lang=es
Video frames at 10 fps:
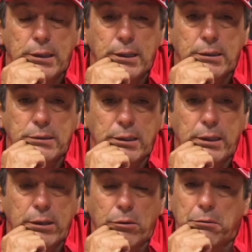En ese
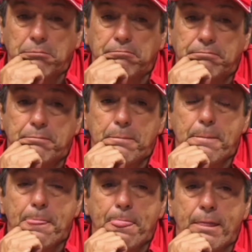sentido,
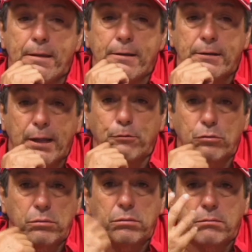estamos,